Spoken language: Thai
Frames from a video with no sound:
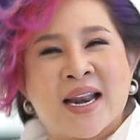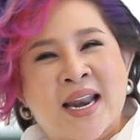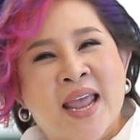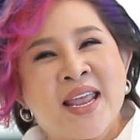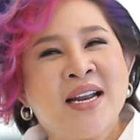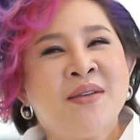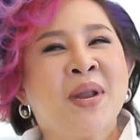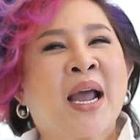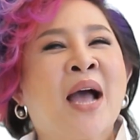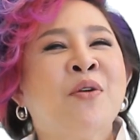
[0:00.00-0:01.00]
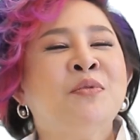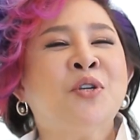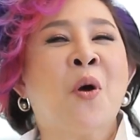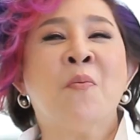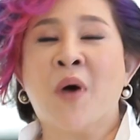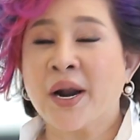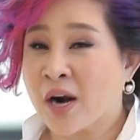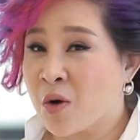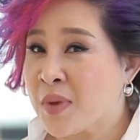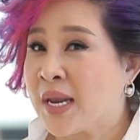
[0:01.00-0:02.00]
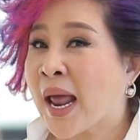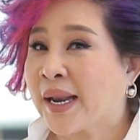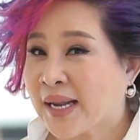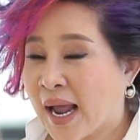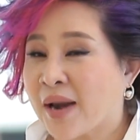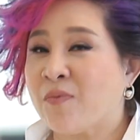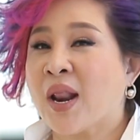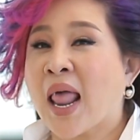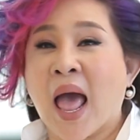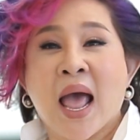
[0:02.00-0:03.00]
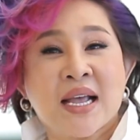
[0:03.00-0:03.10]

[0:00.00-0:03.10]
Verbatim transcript: และอย่าลืมนะคะ คุณผู้ชมว่าเรามีนัดกันเวลา